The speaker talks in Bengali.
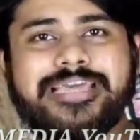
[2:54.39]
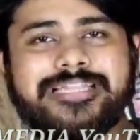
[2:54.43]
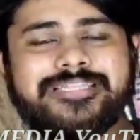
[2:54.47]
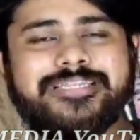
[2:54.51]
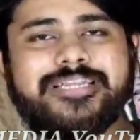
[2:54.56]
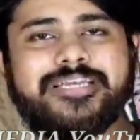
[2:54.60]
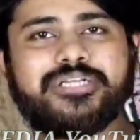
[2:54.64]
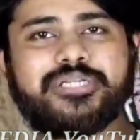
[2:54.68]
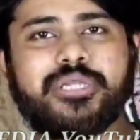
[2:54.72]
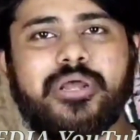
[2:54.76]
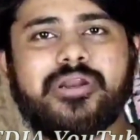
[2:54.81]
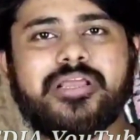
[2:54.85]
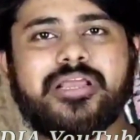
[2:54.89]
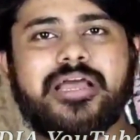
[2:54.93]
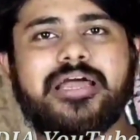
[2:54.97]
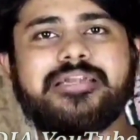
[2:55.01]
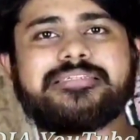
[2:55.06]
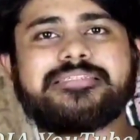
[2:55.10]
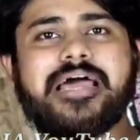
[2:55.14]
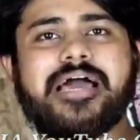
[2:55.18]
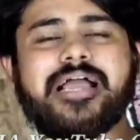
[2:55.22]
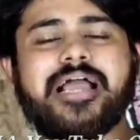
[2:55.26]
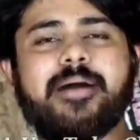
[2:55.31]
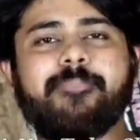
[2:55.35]
কেন্দ্রের
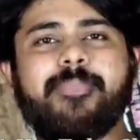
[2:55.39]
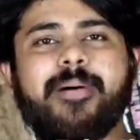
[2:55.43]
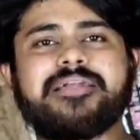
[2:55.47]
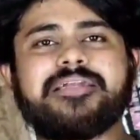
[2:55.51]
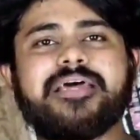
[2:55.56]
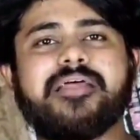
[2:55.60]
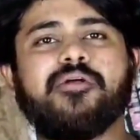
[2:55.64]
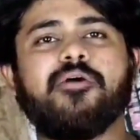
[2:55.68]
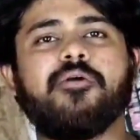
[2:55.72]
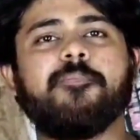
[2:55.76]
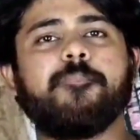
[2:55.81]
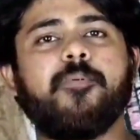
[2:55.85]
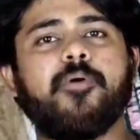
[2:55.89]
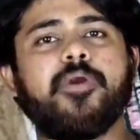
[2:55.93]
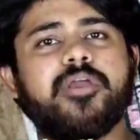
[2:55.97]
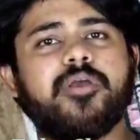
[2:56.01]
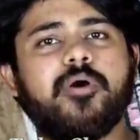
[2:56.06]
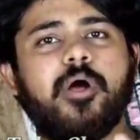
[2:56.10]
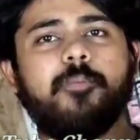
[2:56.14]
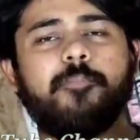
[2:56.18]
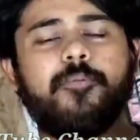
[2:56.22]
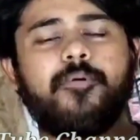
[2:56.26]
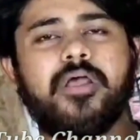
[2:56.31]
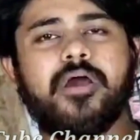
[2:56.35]
সরকার টাকা পাঠানোর
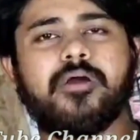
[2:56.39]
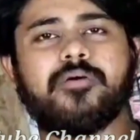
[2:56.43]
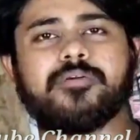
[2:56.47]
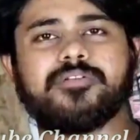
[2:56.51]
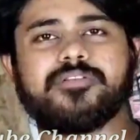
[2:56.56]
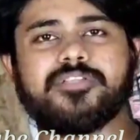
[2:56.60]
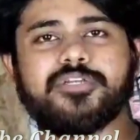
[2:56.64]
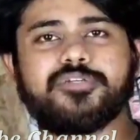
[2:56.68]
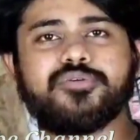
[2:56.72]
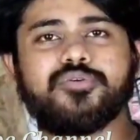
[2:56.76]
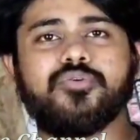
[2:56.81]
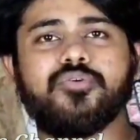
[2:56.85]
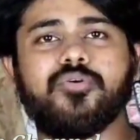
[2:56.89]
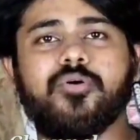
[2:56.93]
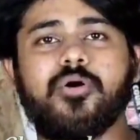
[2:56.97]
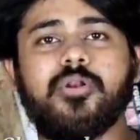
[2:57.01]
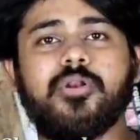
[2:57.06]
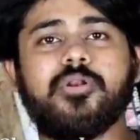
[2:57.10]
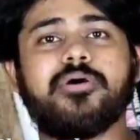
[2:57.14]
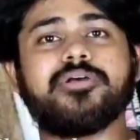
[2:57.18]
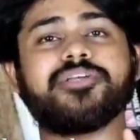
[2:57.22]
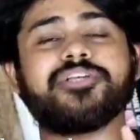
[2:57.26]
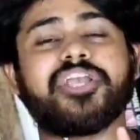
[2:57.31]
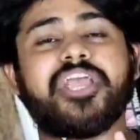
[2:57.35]
পরিকল্পনা করতে শুরু
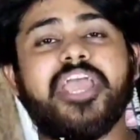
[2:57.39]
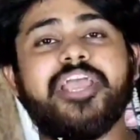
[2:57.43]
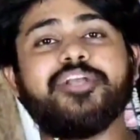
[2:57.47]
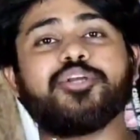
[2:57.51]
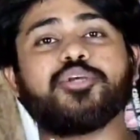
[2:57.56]
করলো